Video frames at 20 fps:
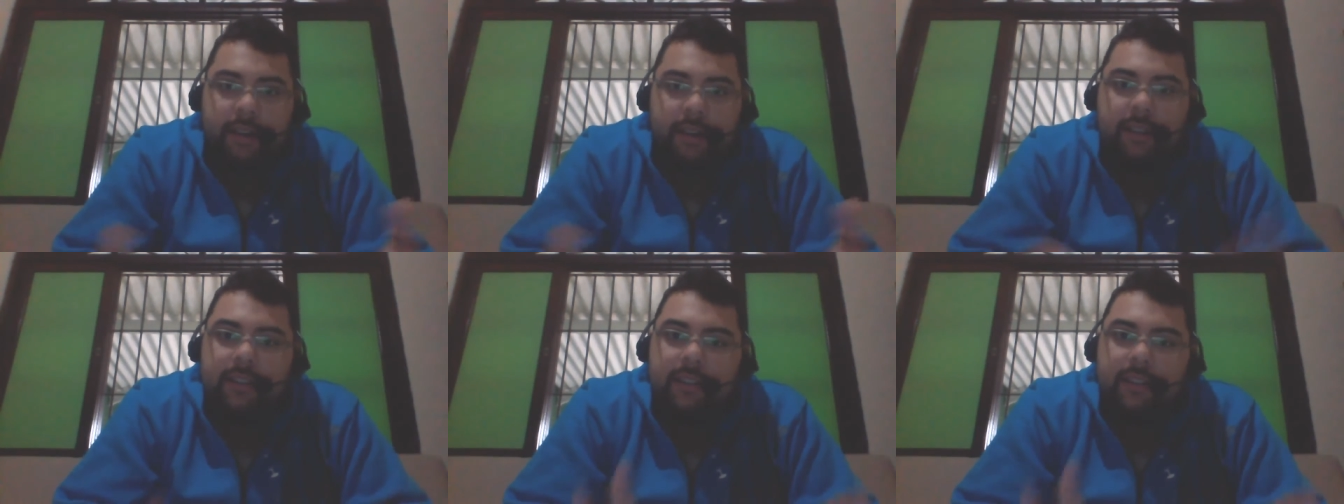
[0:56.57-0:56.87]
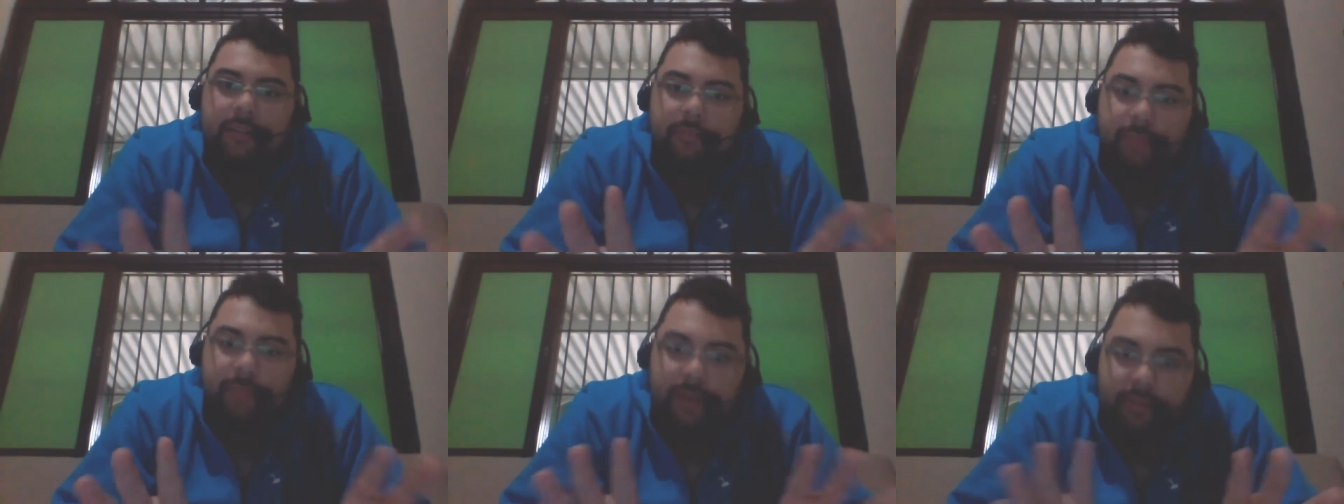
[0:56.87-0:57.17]

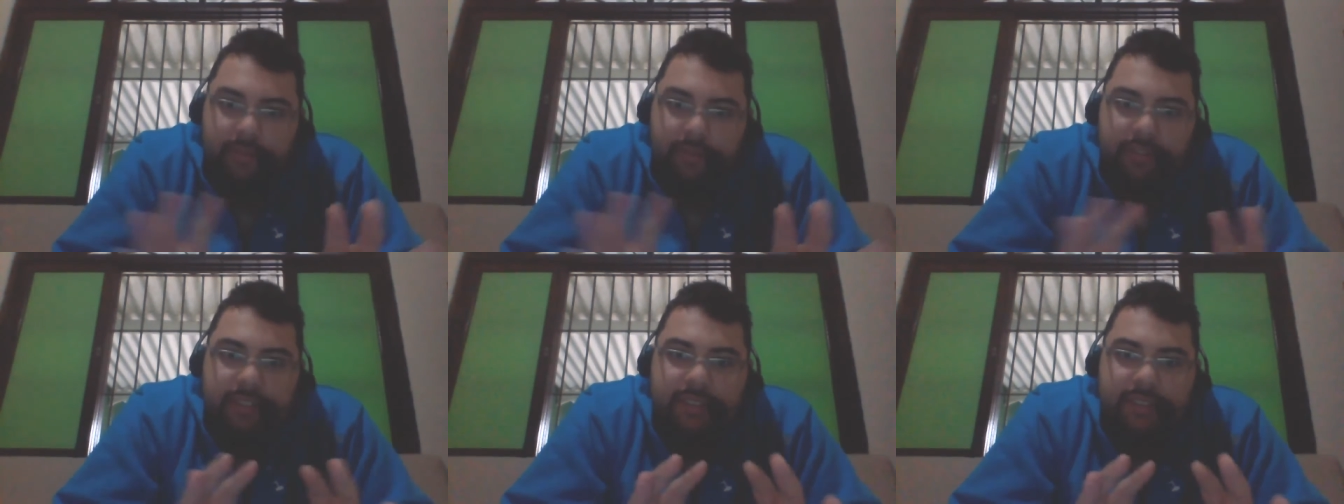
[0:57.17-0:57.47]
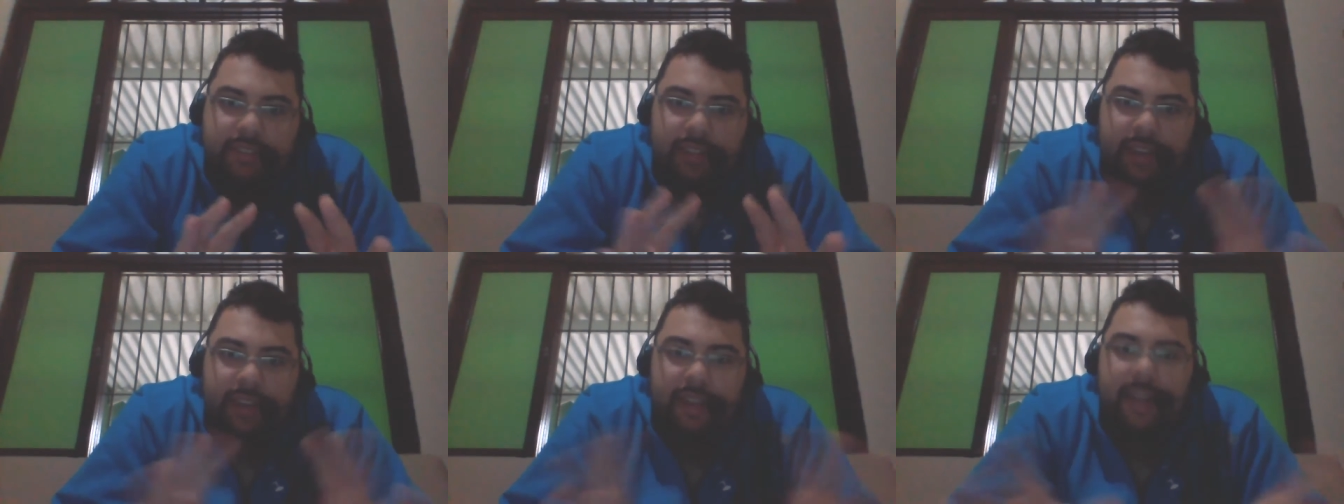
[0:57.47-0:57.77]
Então, para
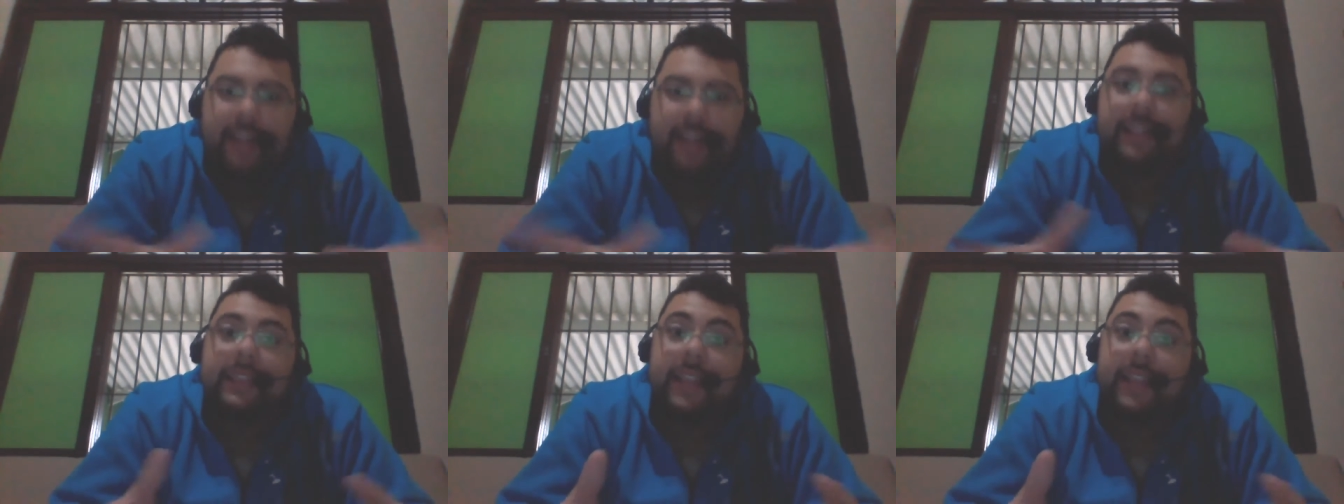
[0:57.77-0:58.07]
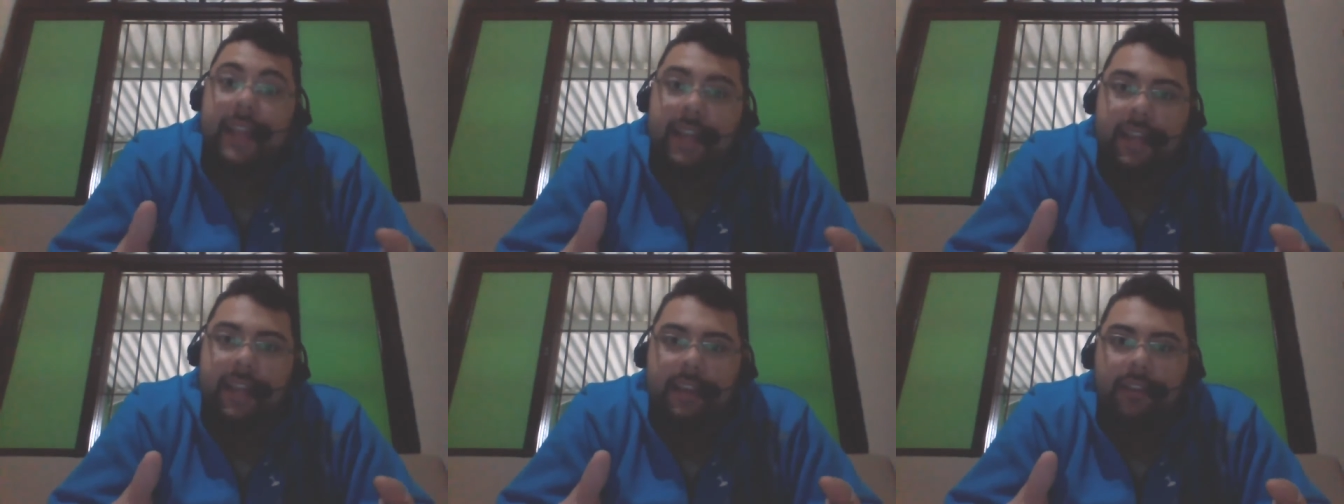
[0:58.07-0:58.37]
você que é
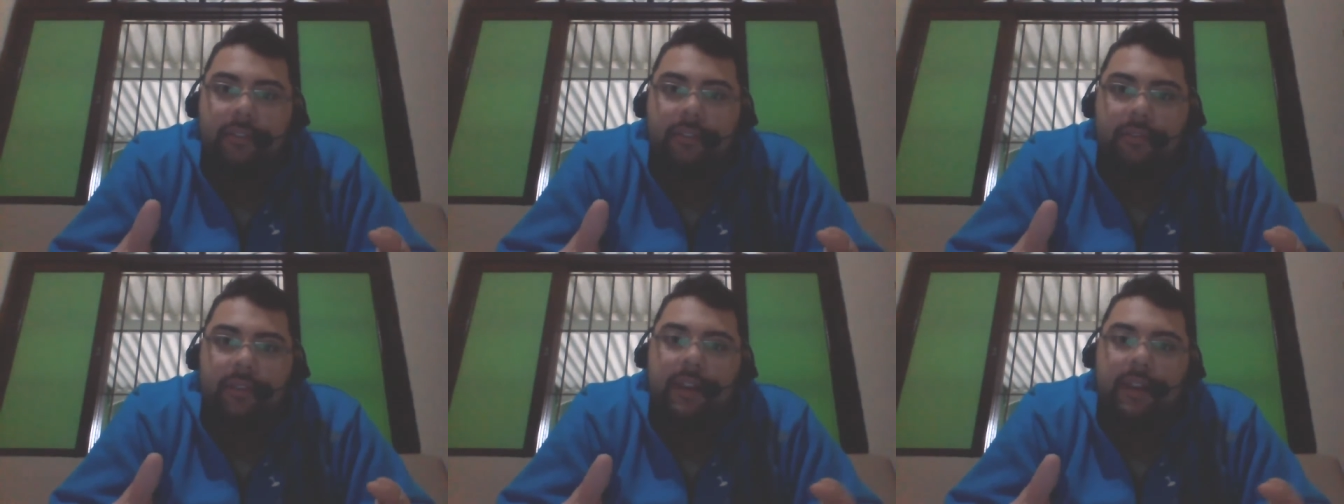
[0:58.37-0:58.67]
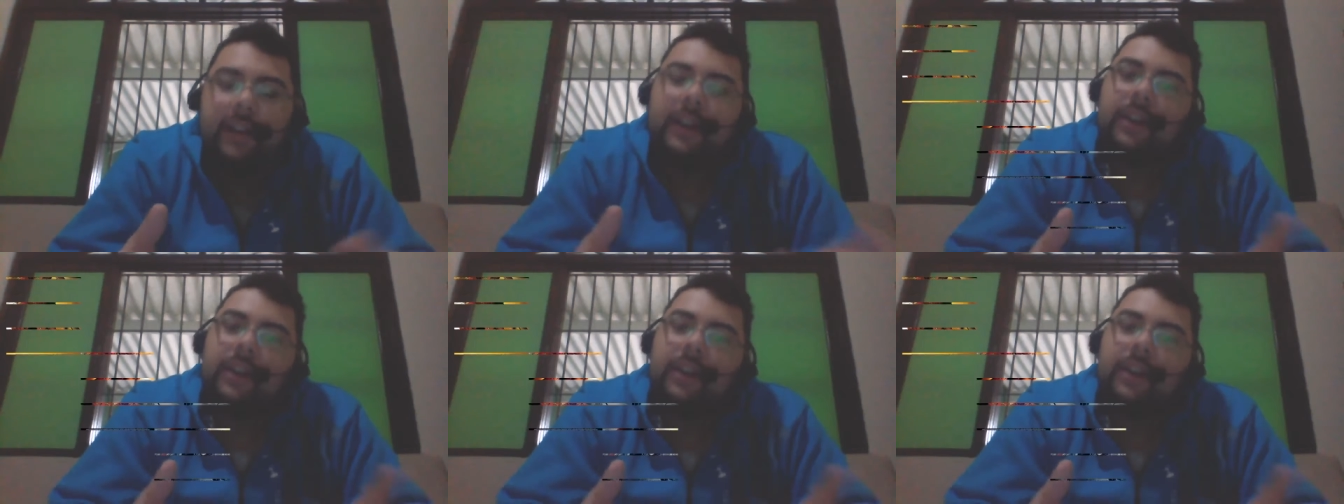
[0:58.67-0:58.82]
leigo,